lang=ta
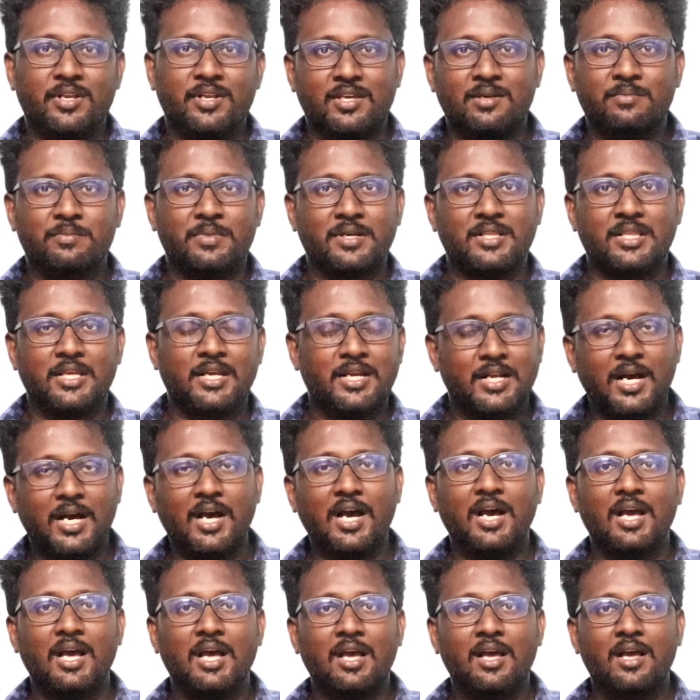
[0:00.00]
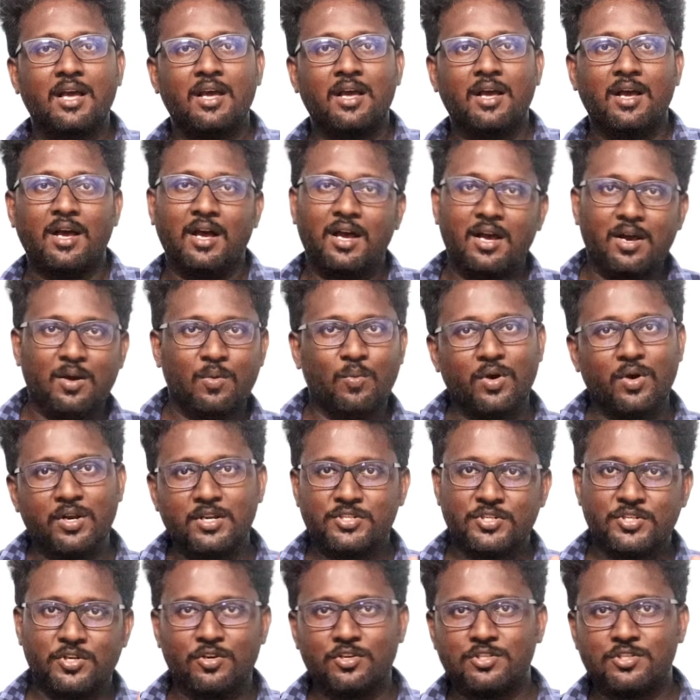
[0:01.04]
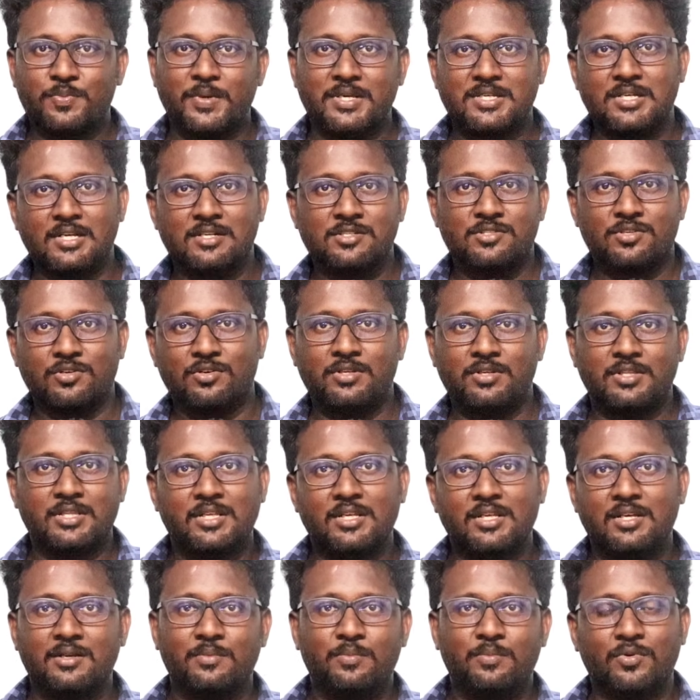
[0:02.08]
வரைக்கும் பார்த்தீங்கன்னா ஒரு ஷோ ஸ்பெஷல் ஷோ வந்து